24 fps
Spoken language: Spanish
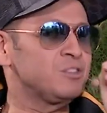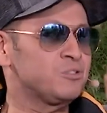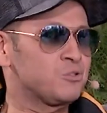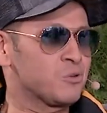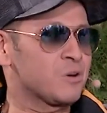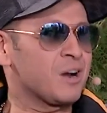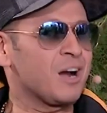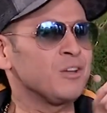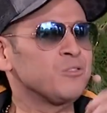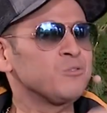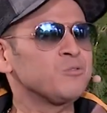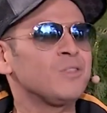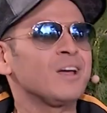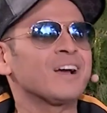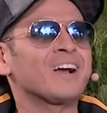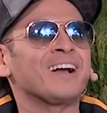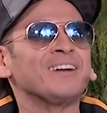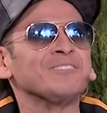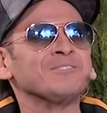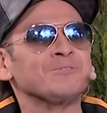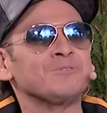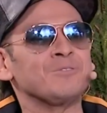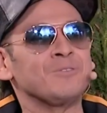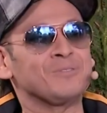tocando una
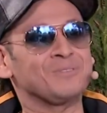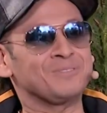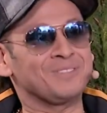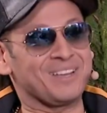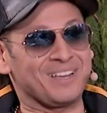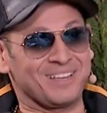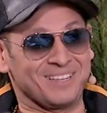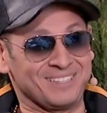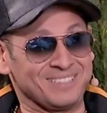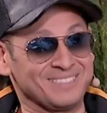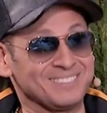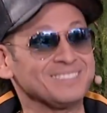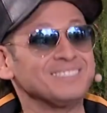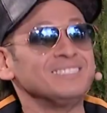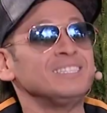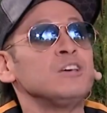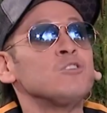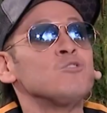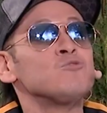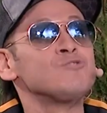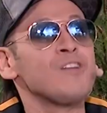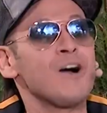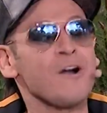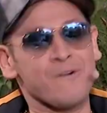canción de,
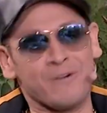una,